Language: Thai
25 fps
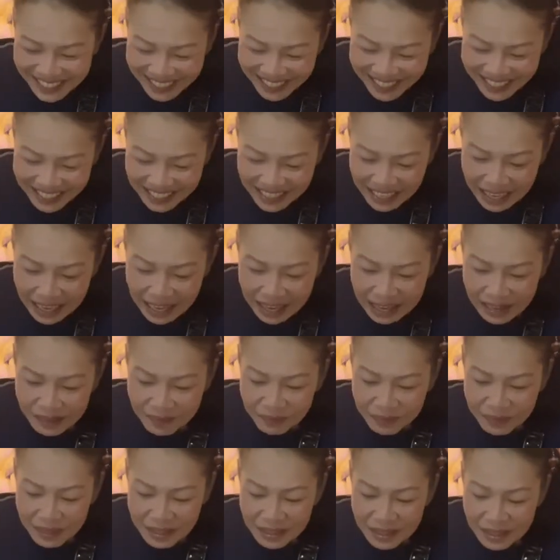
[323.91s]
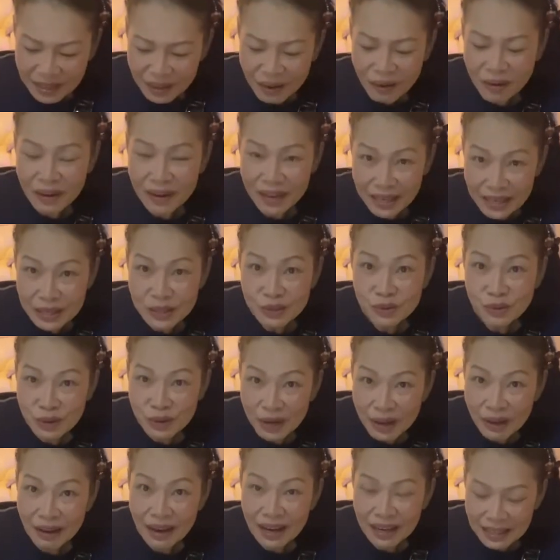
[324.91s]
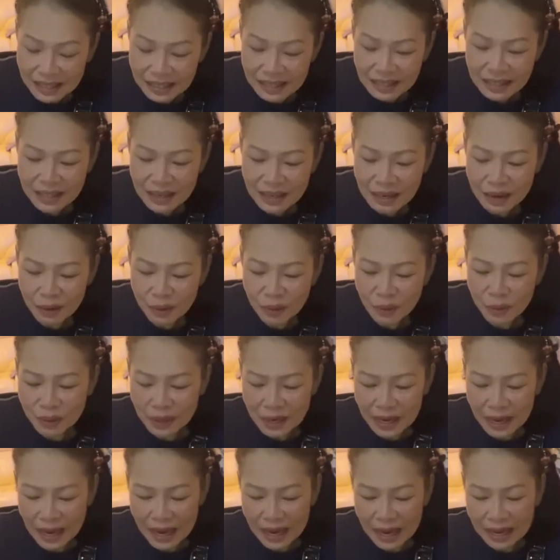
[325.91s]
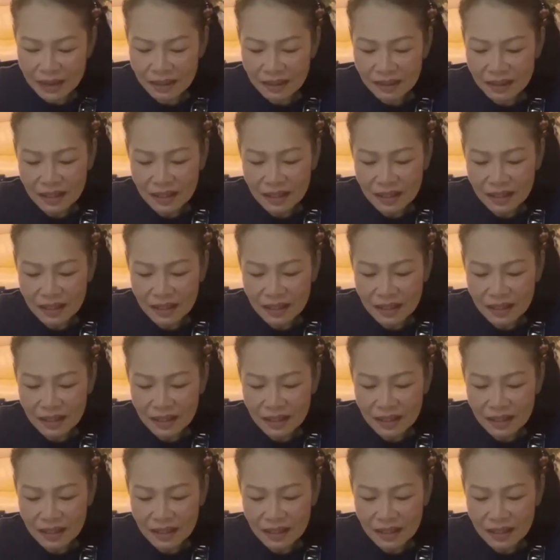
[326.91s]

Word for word: ก็นี่ค่ะ กล่องเล็กที่สุดแล้วค่ะครึ่งกิโลนะคะ